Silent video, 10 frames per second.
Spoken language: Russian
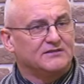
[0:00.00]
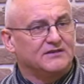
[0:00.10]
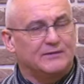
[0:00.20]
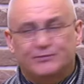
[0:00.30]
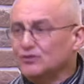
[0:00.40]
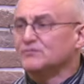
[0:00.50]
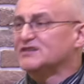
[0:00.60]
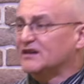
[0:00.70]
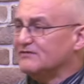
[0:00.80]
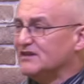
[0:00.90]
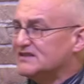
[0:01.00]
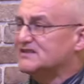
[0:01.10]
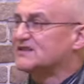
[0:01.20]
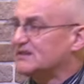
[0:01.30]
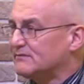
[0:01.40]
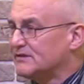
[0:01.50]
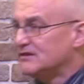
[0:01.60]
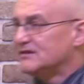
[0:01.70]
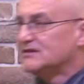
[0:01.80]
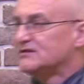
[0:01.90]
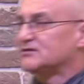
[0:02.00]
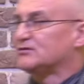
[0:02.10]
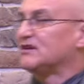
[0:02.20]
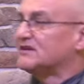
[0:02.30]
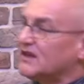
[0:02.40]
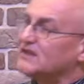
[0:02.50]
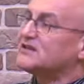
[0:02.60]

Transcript: И потом сравнить с тем, что отдал